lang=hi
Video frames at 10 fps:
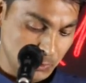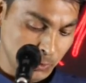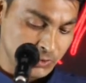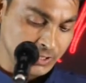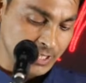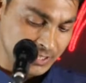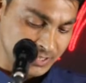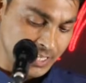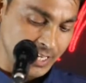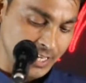दोस्त
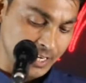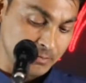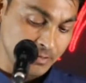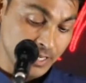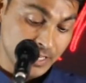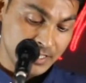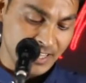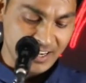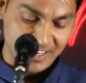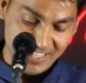डसते हैं अब
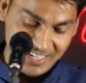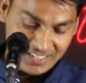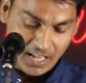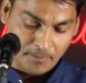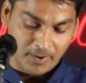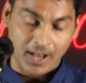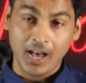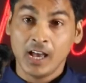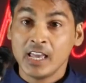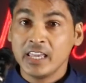डर नहीं सांप का
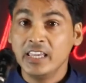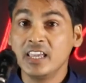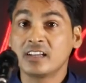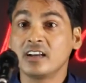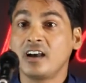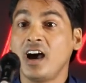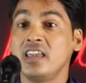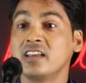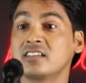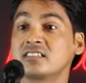एक का
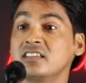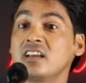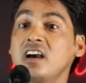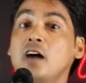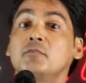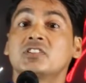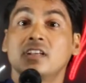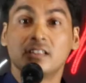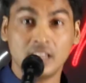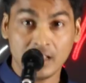एक से काम
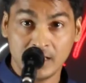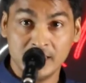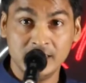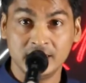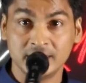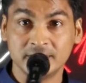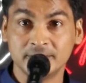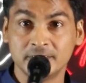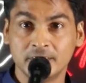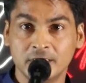चलता नहीं
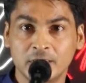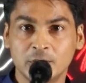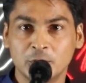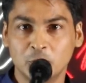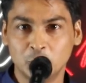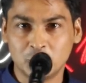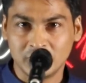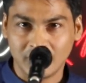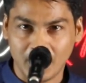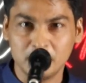
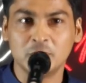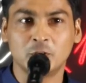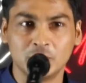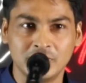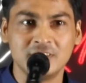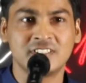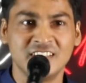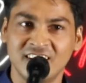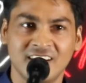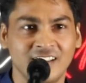दूसरा भी तो दिल से
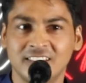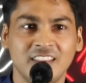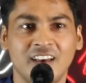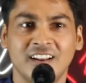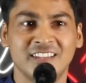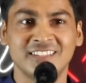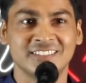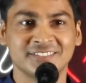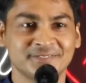निकलता नहीं